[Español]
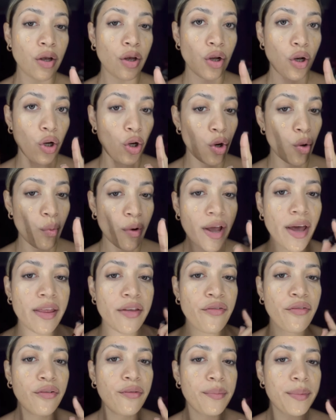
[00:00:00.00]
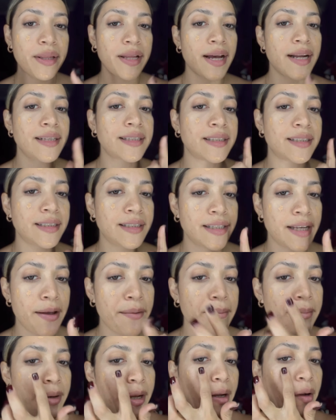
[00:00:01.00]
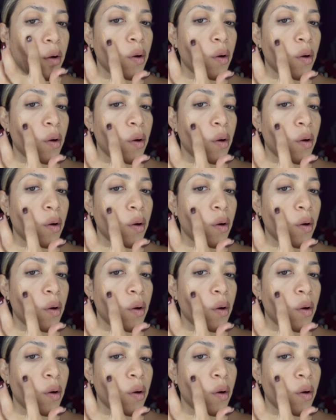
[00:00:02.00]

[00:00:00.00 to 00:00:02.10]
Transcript: Lo voy a difuminar siempre